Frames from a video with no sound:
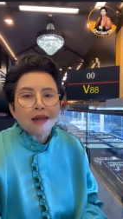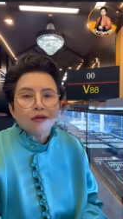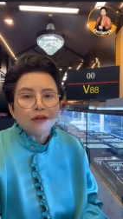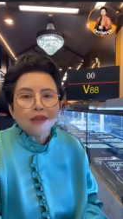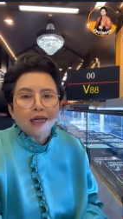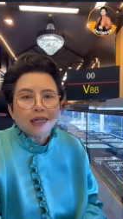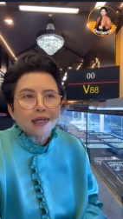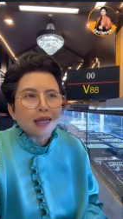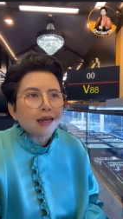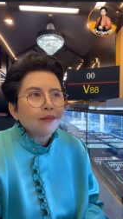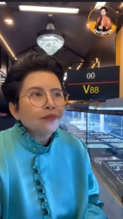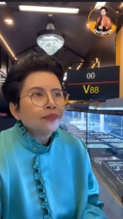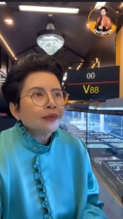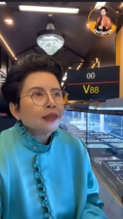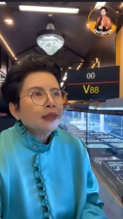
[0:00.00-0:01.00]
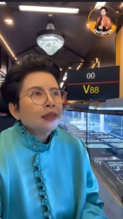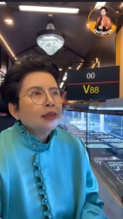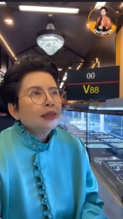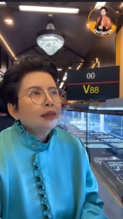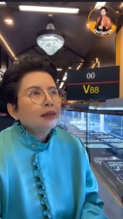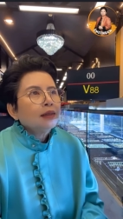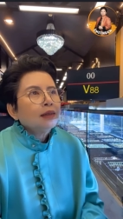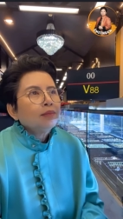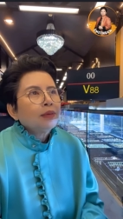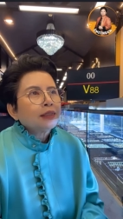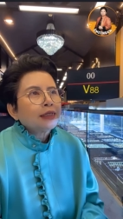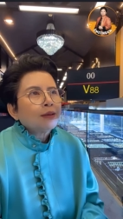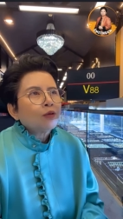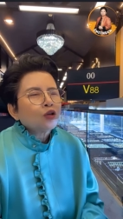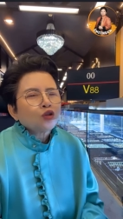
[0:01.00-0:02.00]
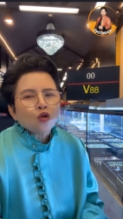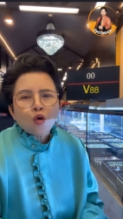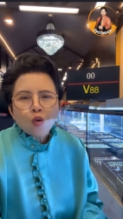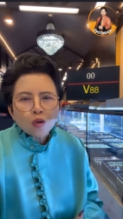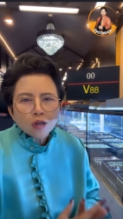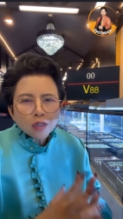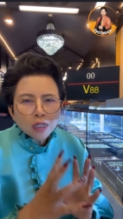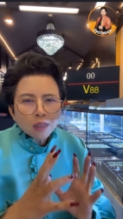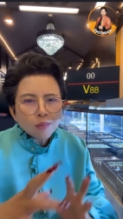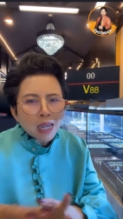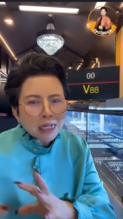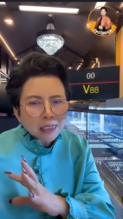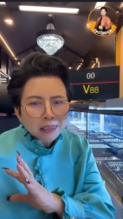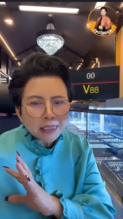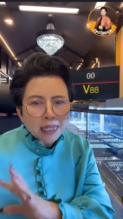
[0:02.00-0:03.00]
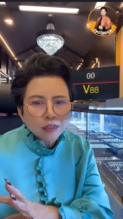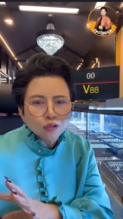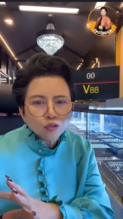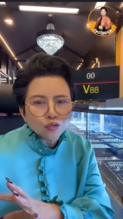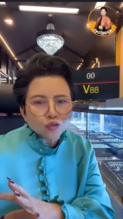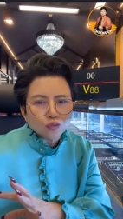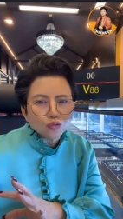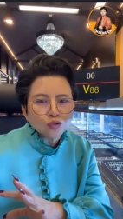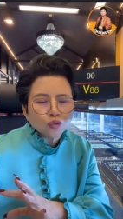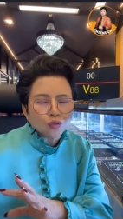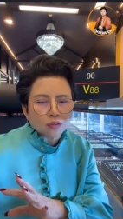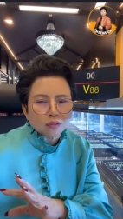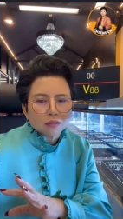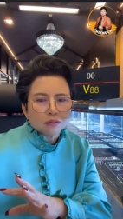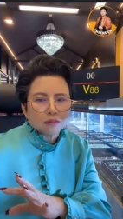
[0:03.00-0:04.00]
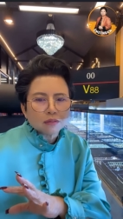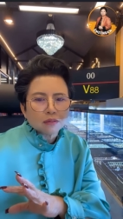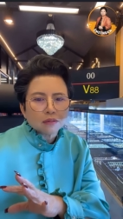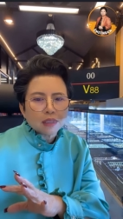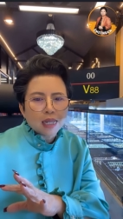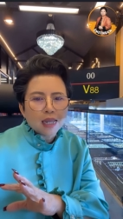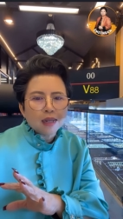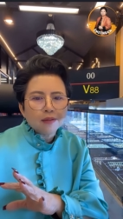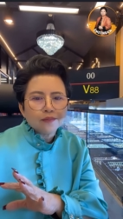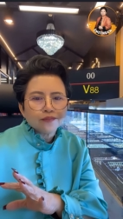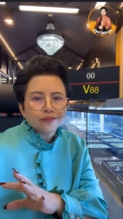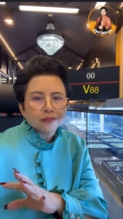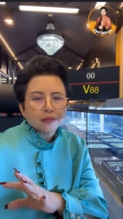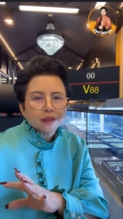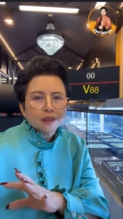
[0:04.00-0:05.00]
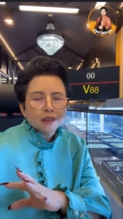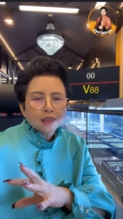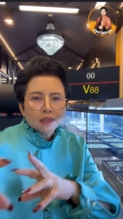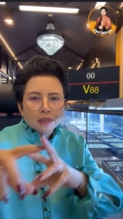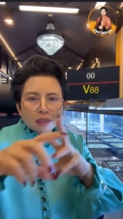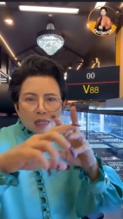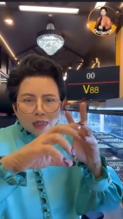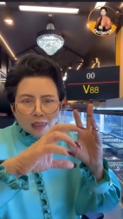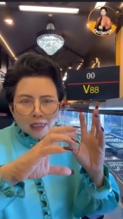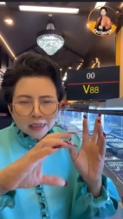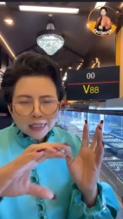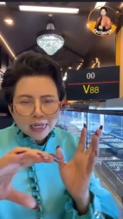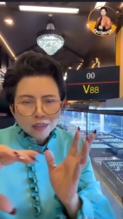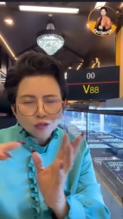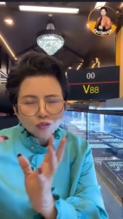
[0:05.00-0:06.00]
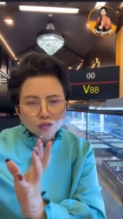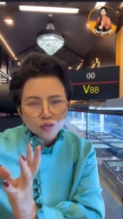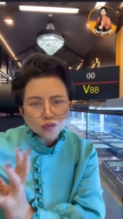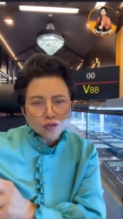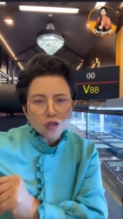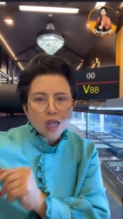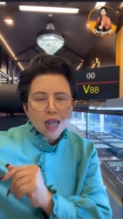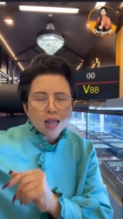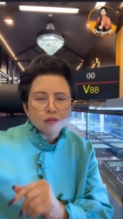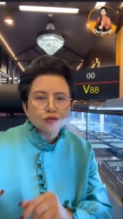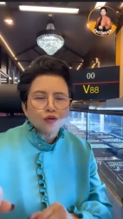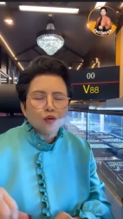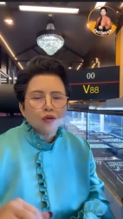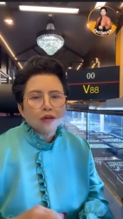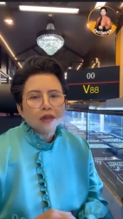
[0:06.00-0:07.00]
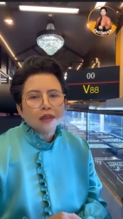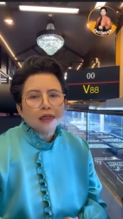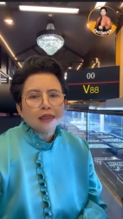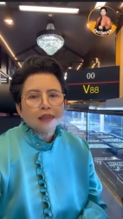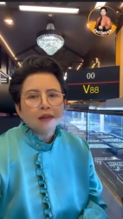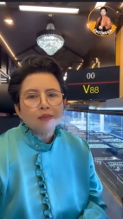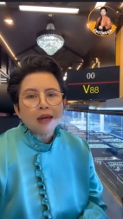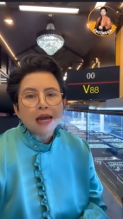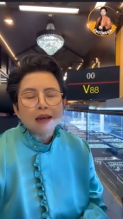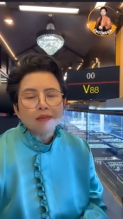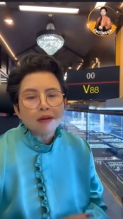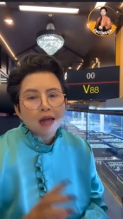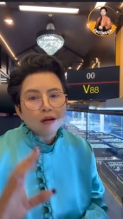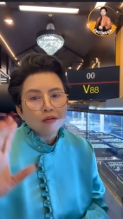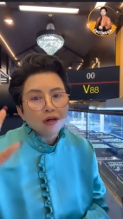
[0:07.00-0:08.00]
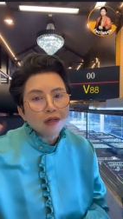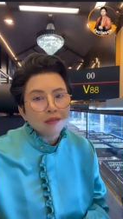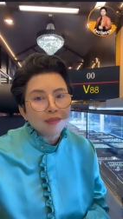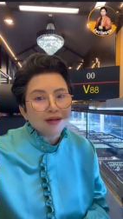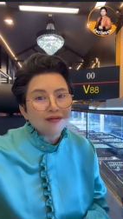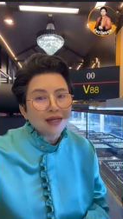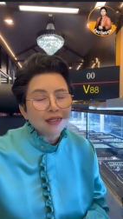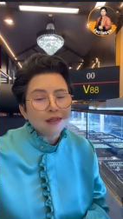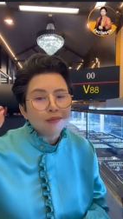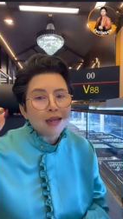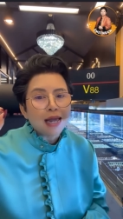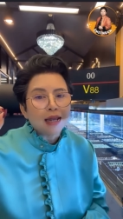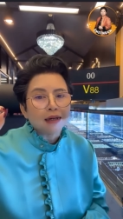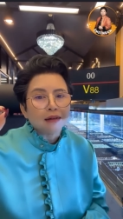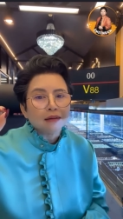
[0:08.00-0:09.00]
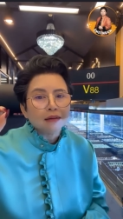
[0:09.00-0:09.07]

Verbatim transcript: ยอยู่เรื่อยเนะไม่เชฟก็ส่งเงินให้บ้านกระตันอยู่สูงสุดนะกระตันอยู่สูงสุดก็เอาส่งเงินให้ที่บ้าน เอาเงินมาไว้ที่บ้าน